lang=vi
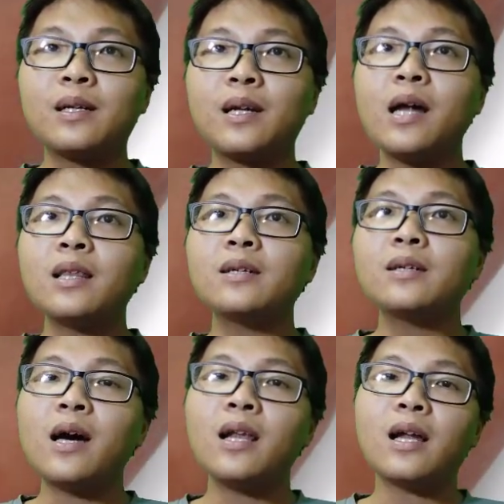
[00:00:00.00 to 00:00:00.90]
trên tư
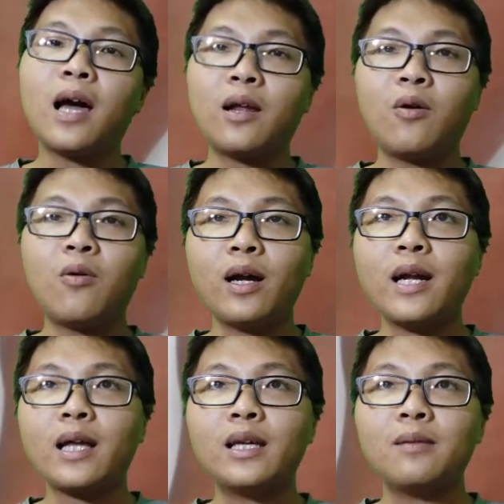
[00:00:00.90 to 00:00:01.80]
thế là đầy đủ các
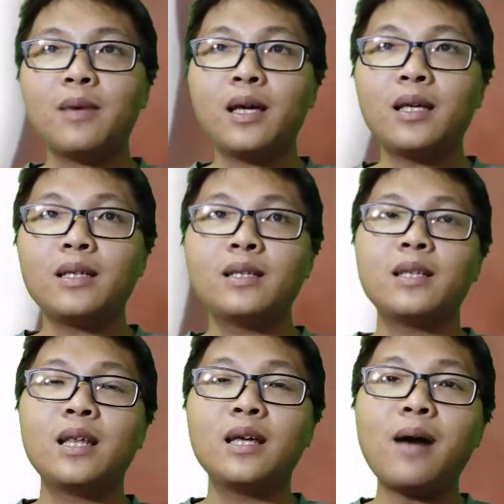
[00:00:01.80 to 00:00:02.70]
trang thiết bị
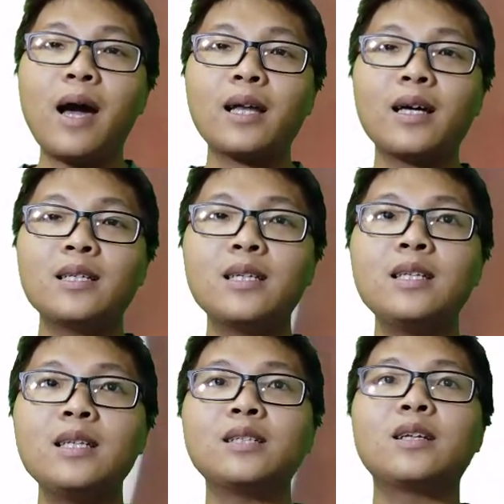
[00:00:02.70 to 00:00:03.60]
thì bạn có thể xin
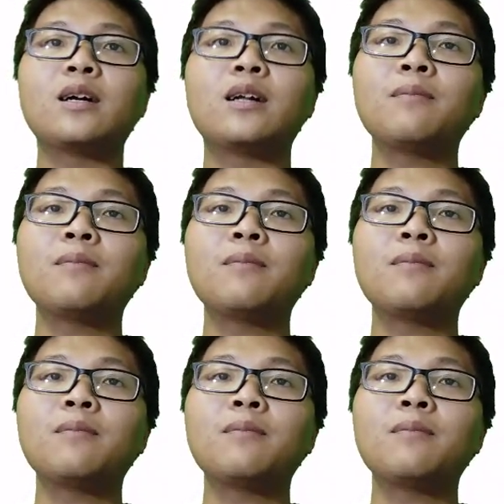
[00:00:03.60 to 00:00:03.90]
sự trợ giúp